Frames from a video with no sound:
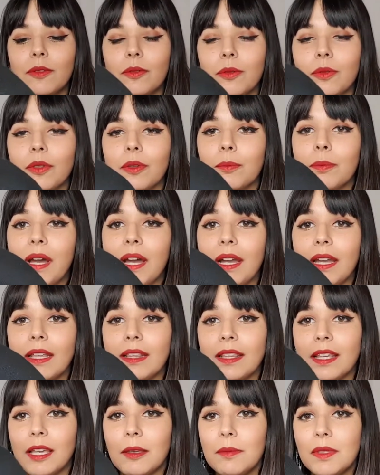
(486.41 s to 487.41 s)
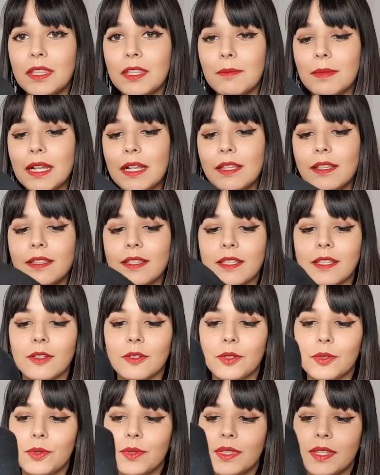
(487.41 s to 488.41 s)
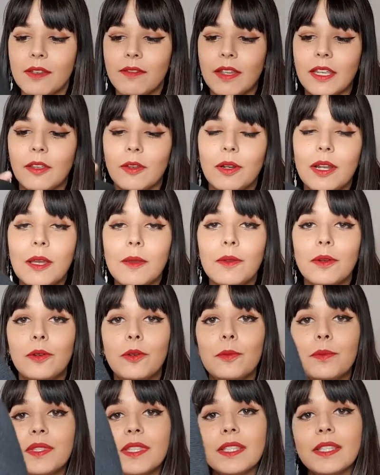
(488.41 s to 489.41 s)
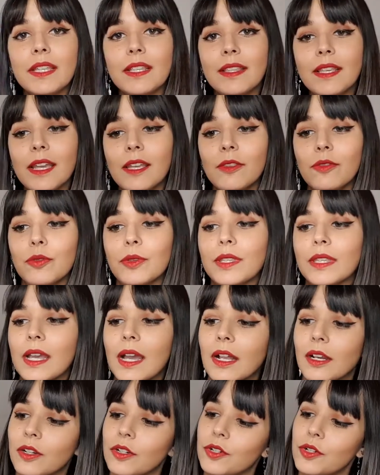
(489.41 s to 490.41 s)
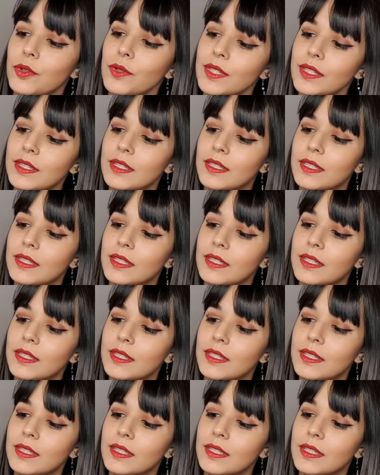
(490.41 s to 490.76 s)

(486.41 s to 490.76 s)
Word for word: donc pareil, très minimaliste, juste avec le petit détail du Karl juste